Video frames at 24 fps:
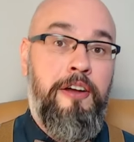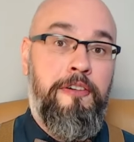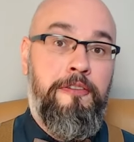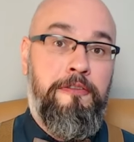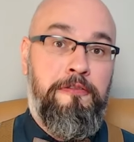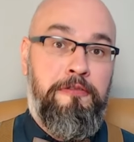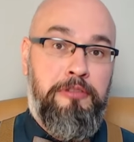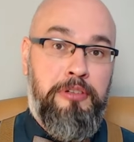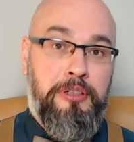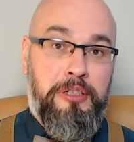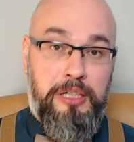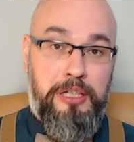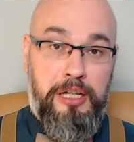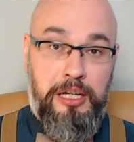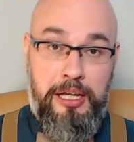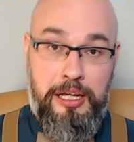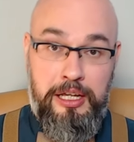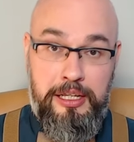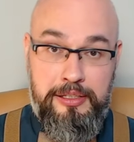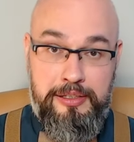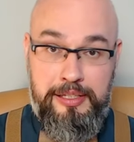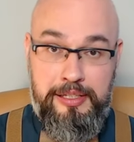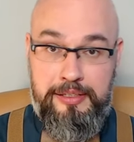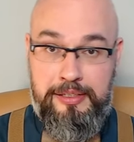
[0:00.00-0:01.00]
в
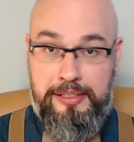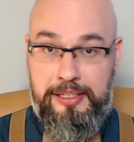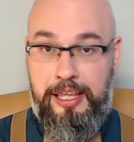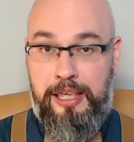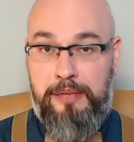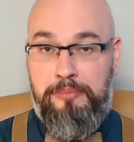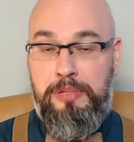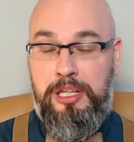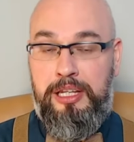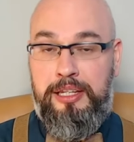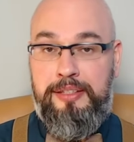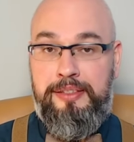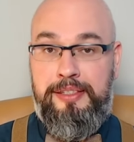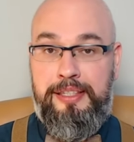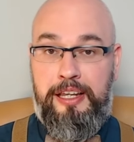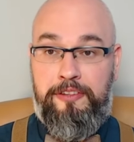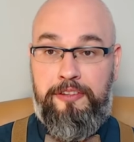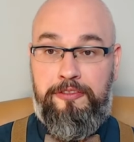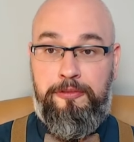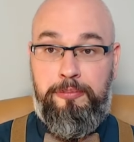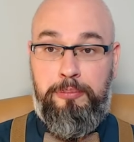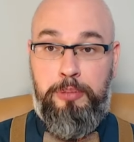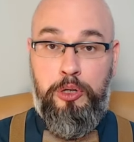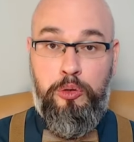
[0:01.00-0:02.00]
системе
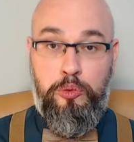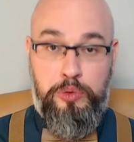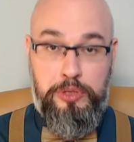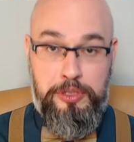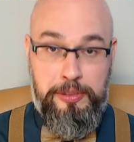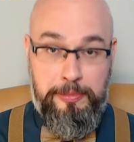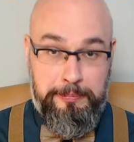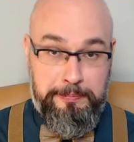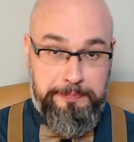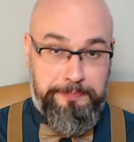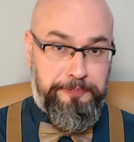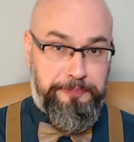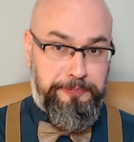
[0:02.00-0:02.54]
Резерв Плюс.